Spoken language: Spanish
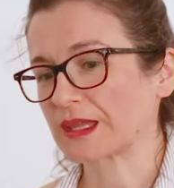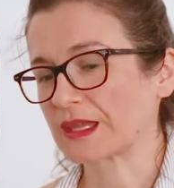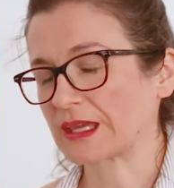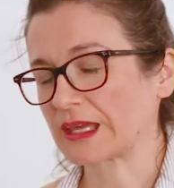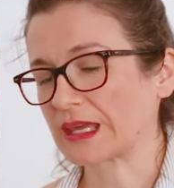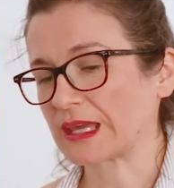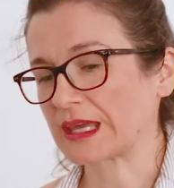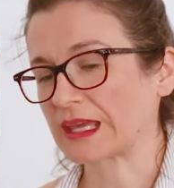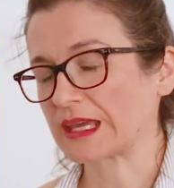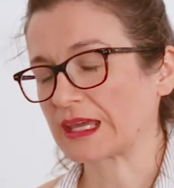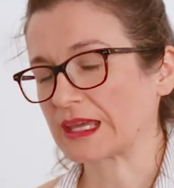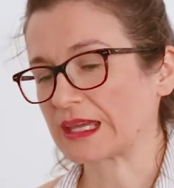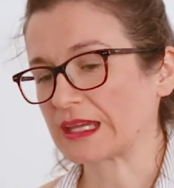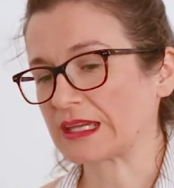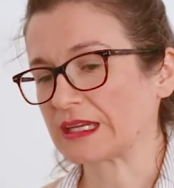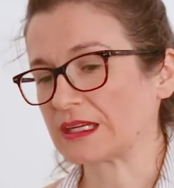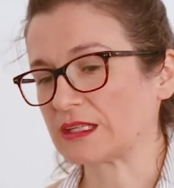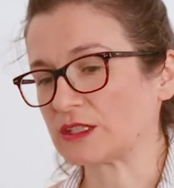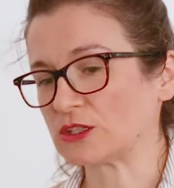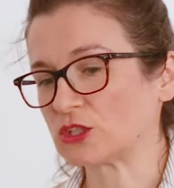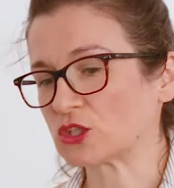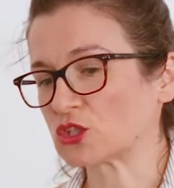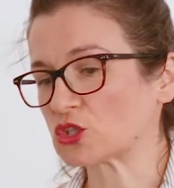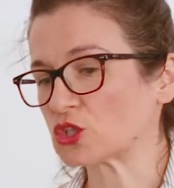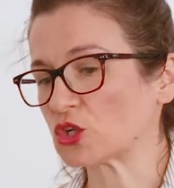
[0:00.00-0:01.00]
que
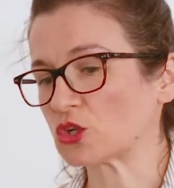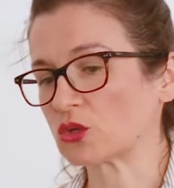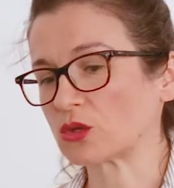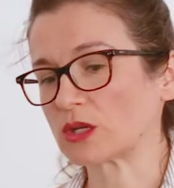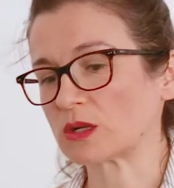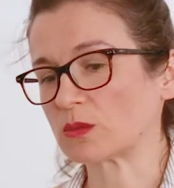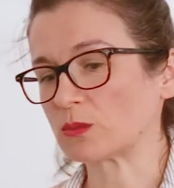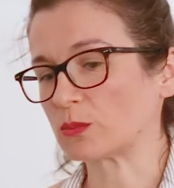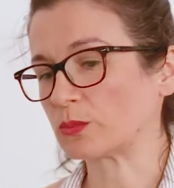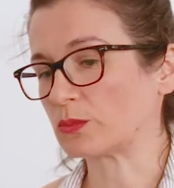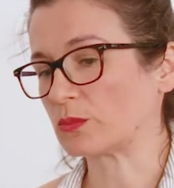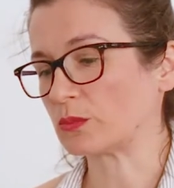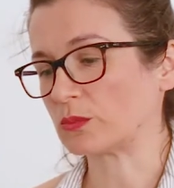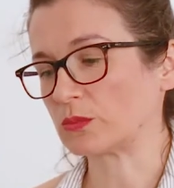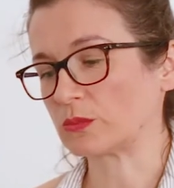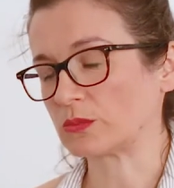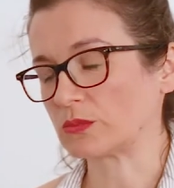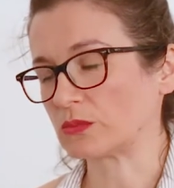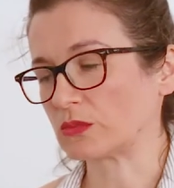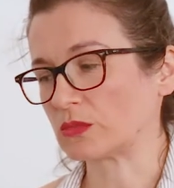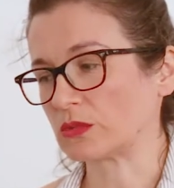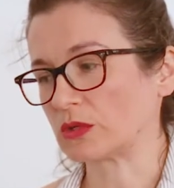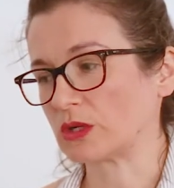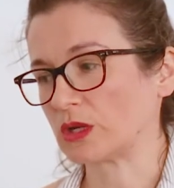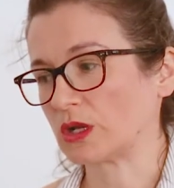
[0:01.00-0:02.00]
no solo era
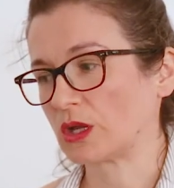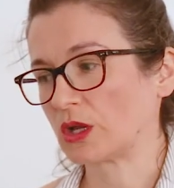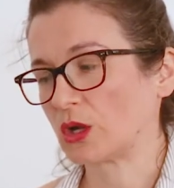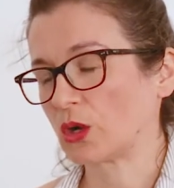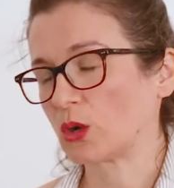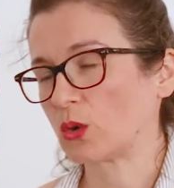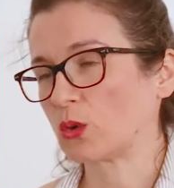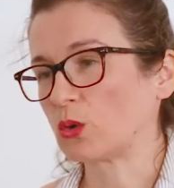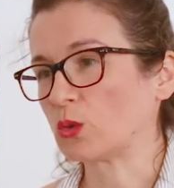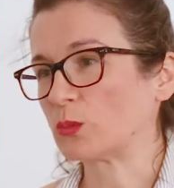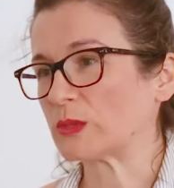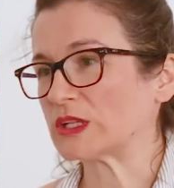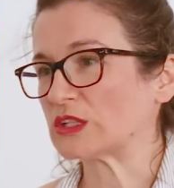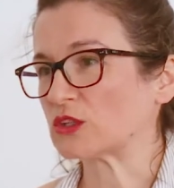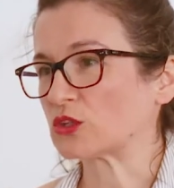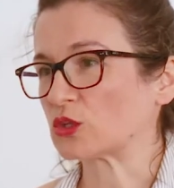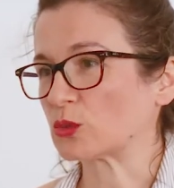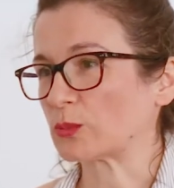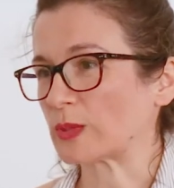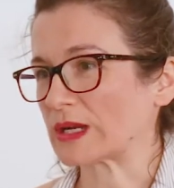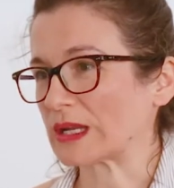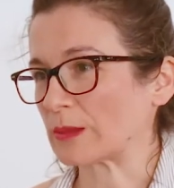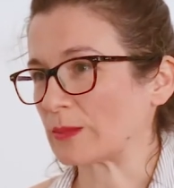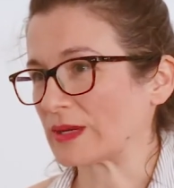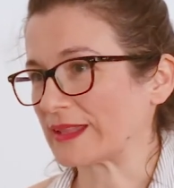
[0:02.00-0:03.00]
un, método
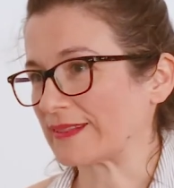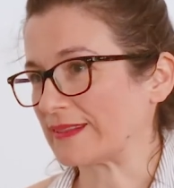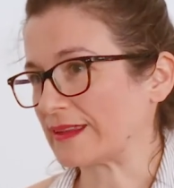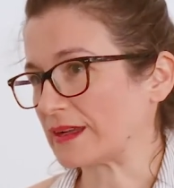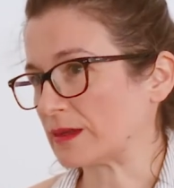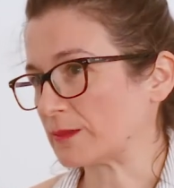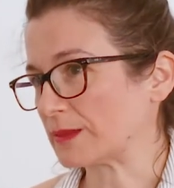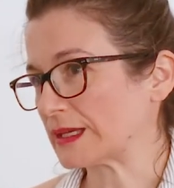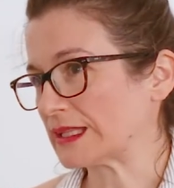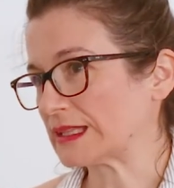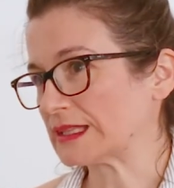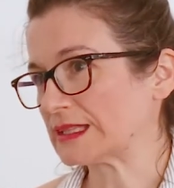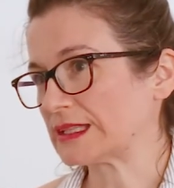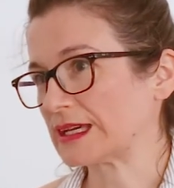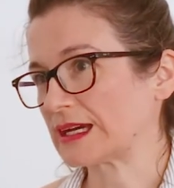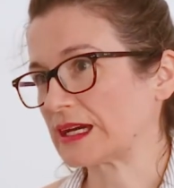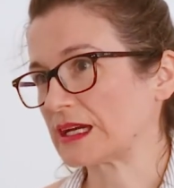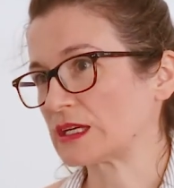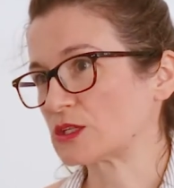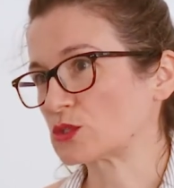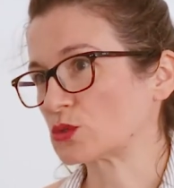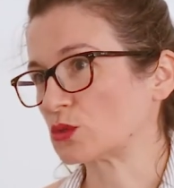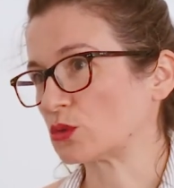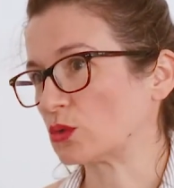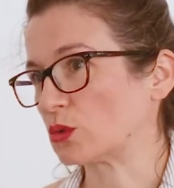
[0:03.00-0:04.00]
para aprender
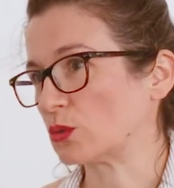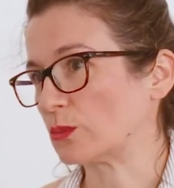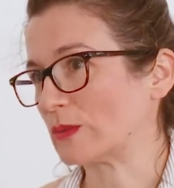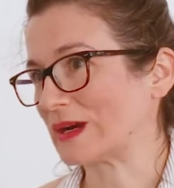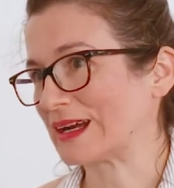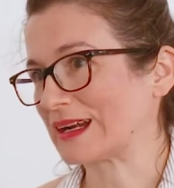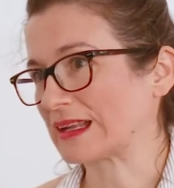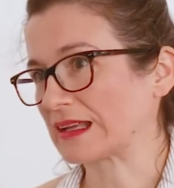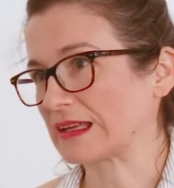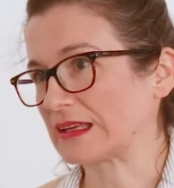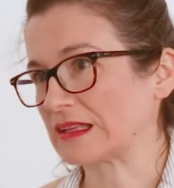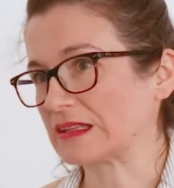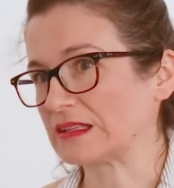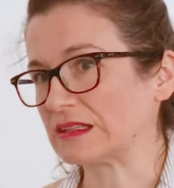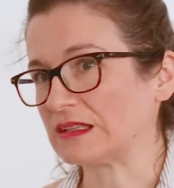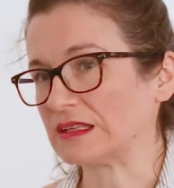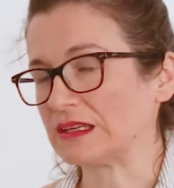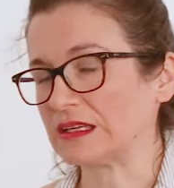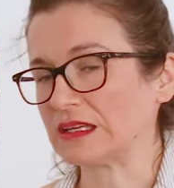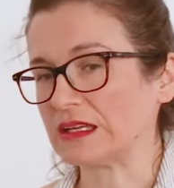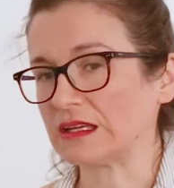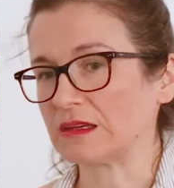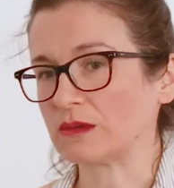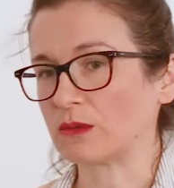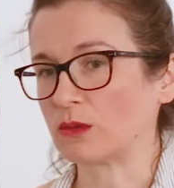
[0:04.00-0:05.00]
ventas o
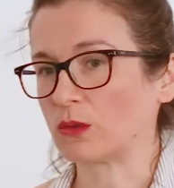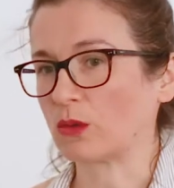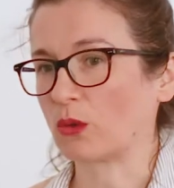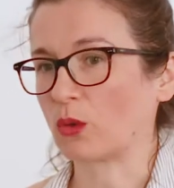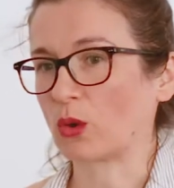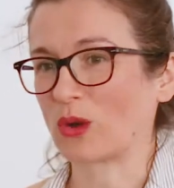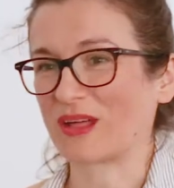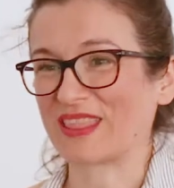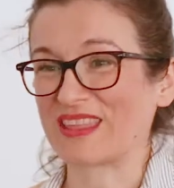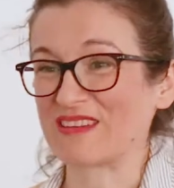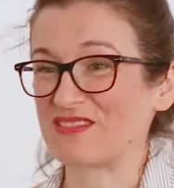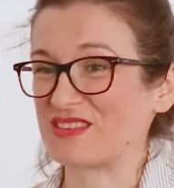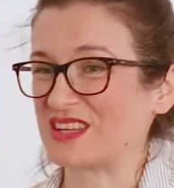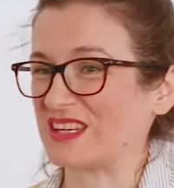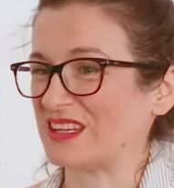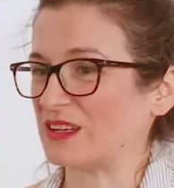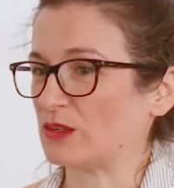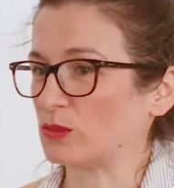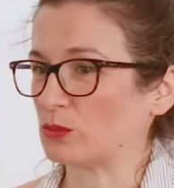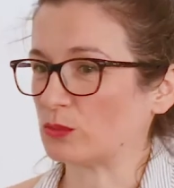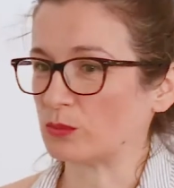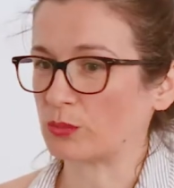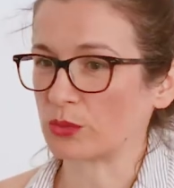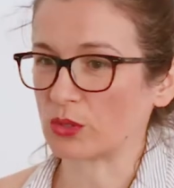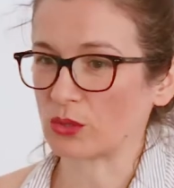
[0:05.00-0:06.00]
marketing o a
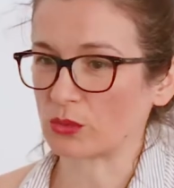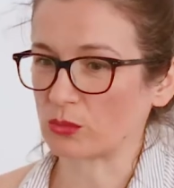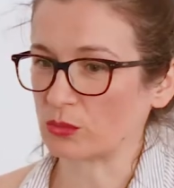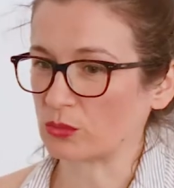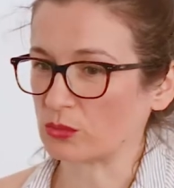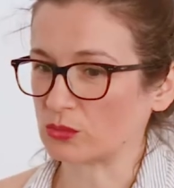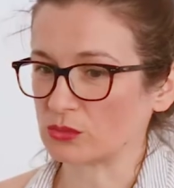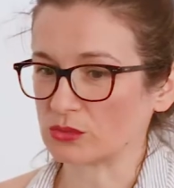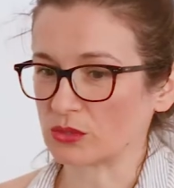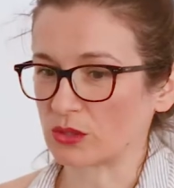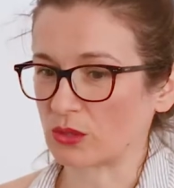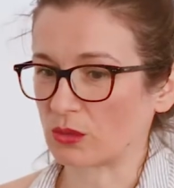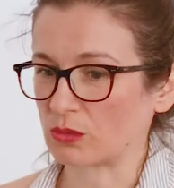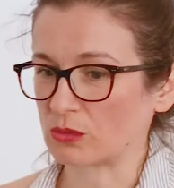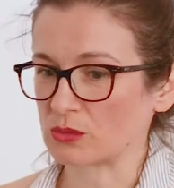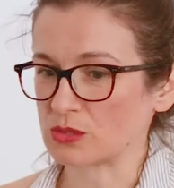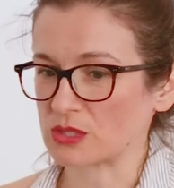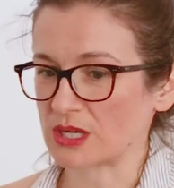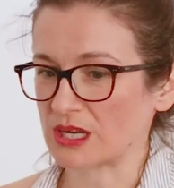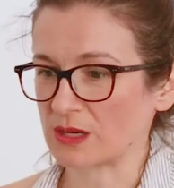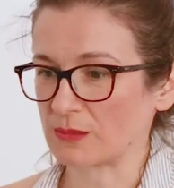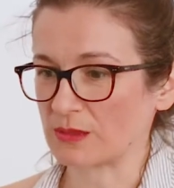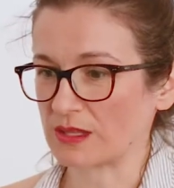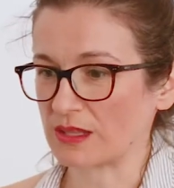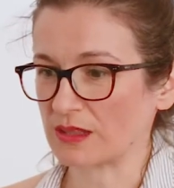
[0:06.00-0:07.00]
definir un producto o un
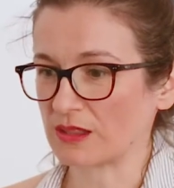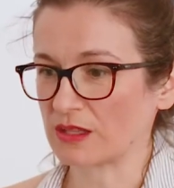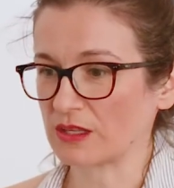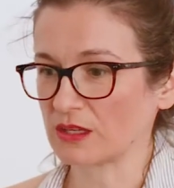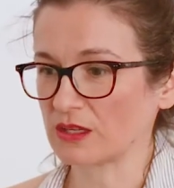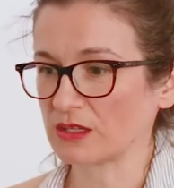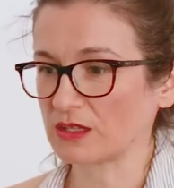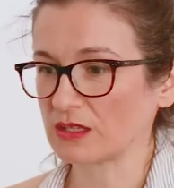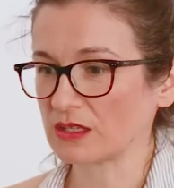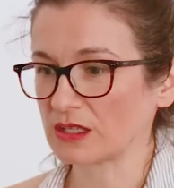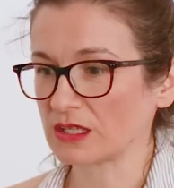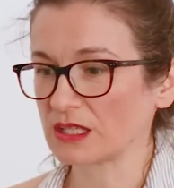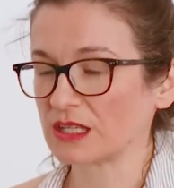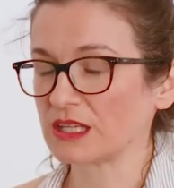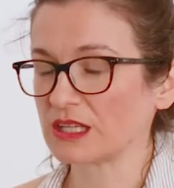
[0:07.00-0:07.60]
servicio,